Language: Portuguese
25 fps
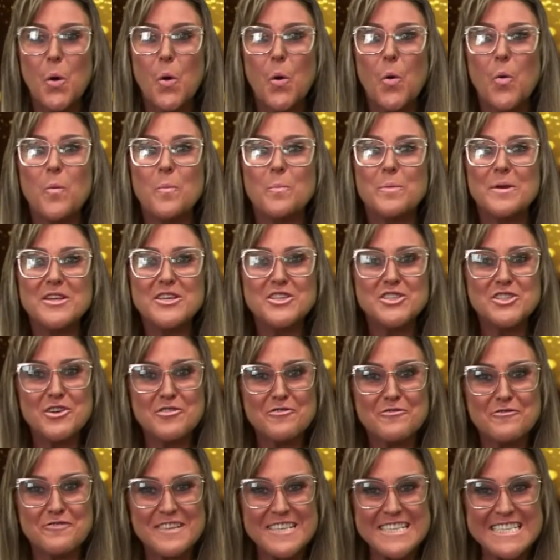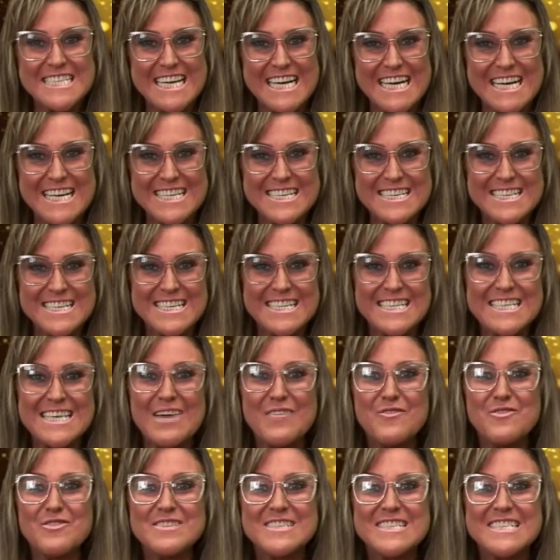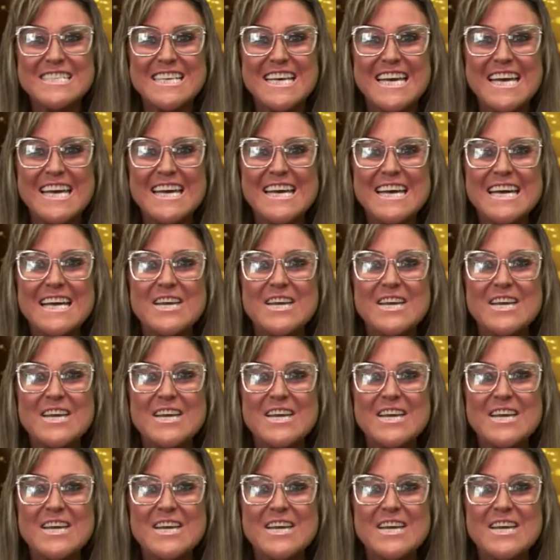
Um brinde à vida e a você